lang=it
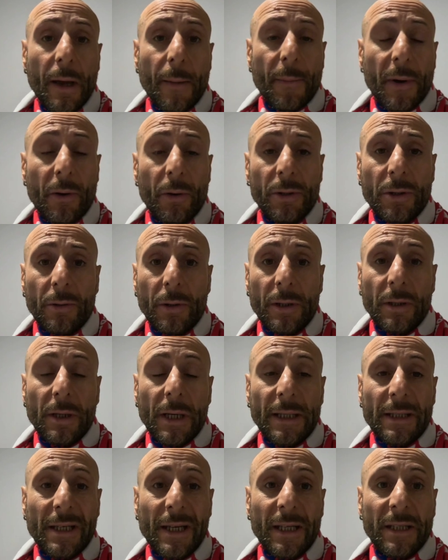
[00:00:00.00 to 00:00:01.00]
Per quanto riguarda
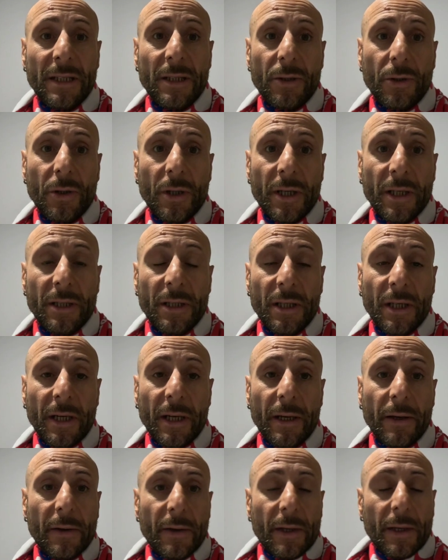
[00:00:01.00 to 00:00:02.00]
l'Atletico, che
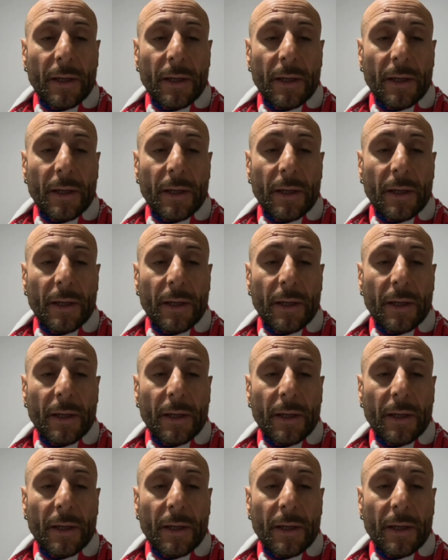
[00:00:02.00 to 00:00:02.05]
dire,